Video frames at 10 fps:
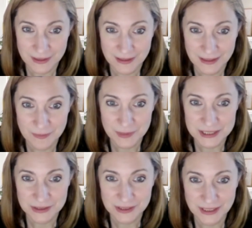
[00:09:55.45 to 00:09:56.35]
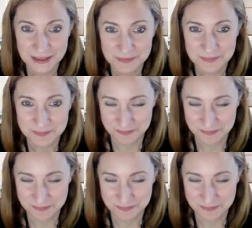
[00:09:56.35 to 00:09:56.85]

Quizá también es otra.